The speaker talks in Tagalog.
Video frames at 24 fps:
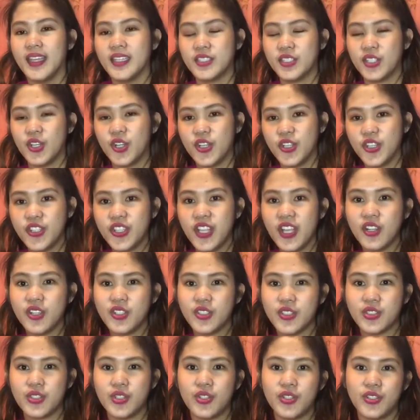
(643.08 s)
So, yun ang
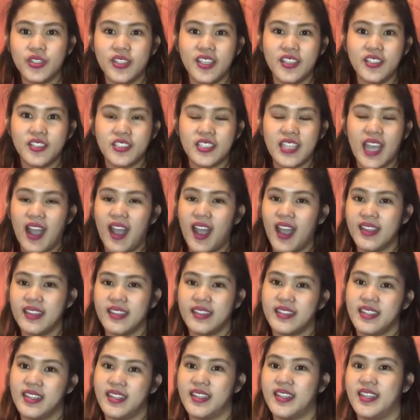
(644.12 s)
gusto ko dito sa
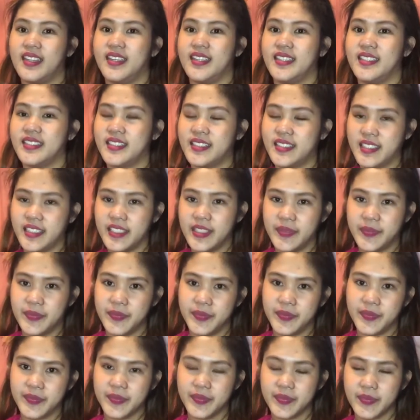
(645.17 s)
Canada, guys. So,
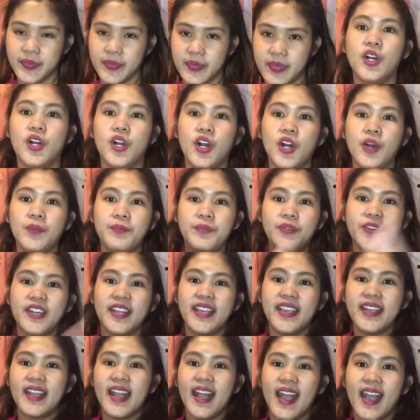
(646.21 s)

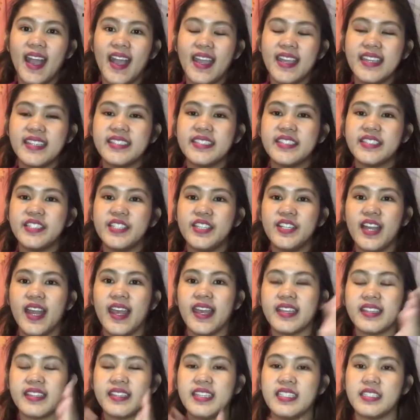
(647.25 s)
hopefully guys, you
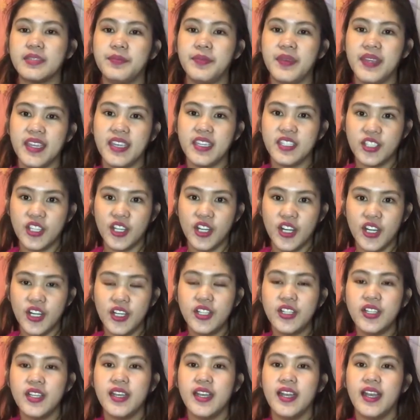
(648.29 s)
like this video
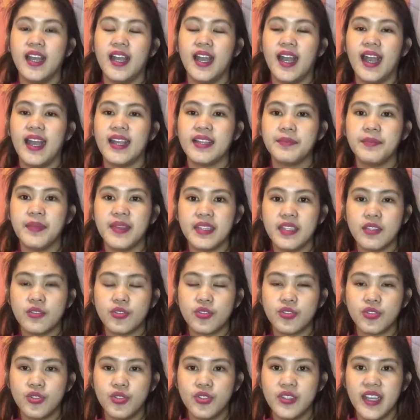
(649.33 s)
at may
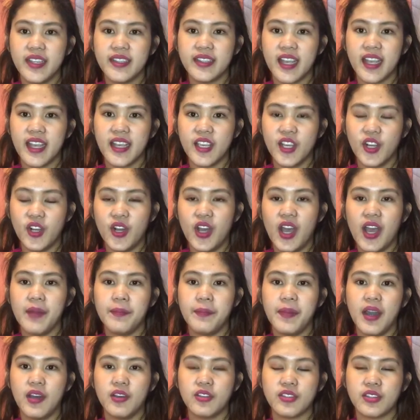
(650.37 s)
natutunan kayo
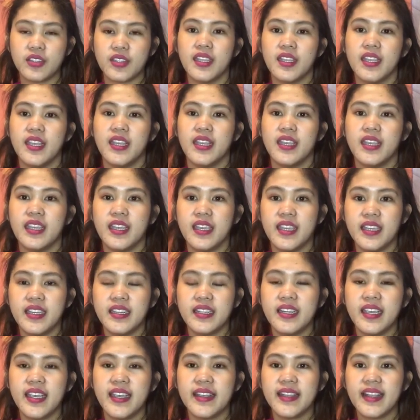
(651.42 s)
about
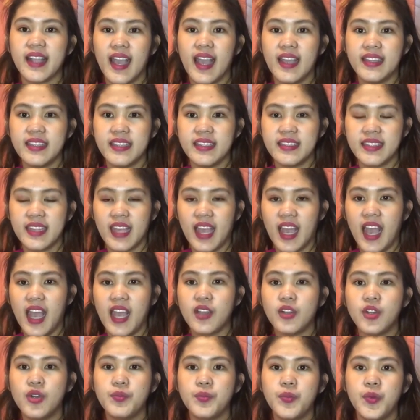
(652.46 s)
here in
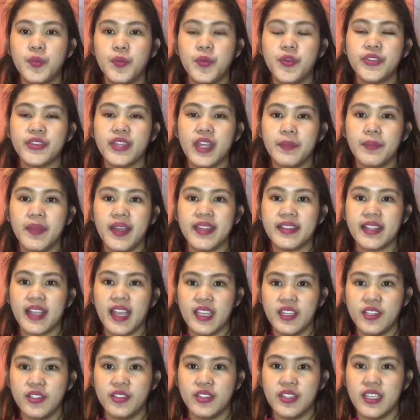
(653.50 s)
Canada. Kung pupunta man
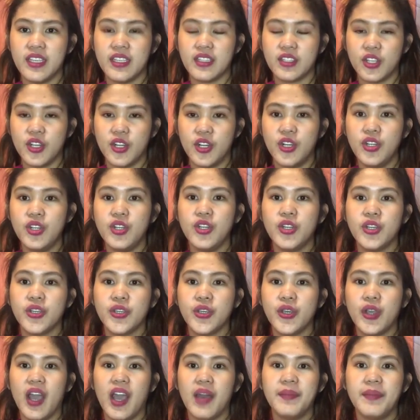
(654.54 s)
kayo dito,
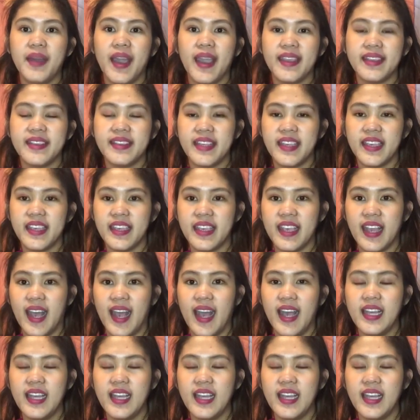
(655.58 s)
you have idea.